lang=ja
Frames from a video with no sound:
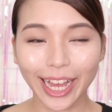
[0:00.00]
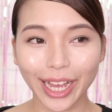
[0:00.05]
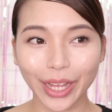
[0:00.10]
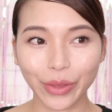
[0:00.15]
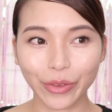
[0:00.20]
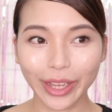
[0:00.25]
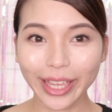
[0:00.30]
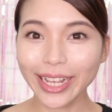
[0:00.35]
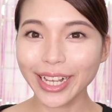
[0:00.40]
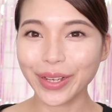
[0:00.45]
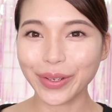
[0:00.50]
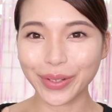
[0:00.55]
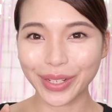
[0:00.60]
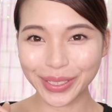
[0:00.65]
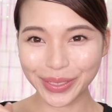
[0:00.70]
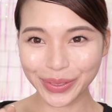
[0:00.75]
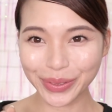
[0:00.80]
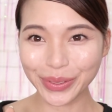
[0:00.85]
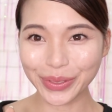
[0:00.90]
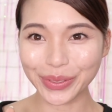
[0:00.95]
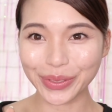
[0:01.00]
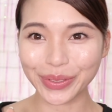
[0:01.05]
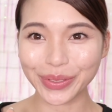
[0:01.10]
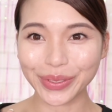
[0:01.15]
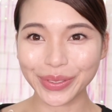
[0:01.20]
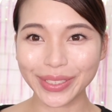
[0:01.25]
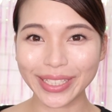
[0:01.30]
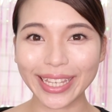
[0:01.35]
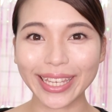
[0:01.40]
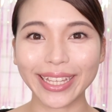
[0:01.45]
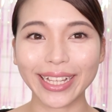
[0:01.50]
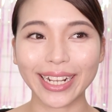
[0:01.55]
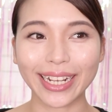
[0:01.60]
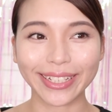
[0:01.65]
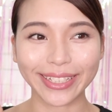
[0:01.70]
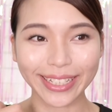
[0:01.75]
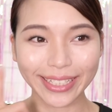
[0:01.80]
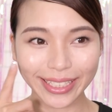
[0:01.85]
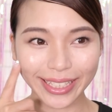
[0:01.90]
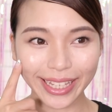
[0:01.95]
あの笑顔がすごく素敵な
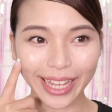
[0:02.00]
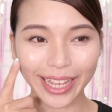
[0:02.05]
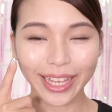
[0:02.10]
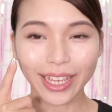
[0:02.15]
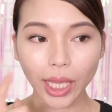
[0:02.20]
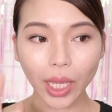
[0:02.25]
方って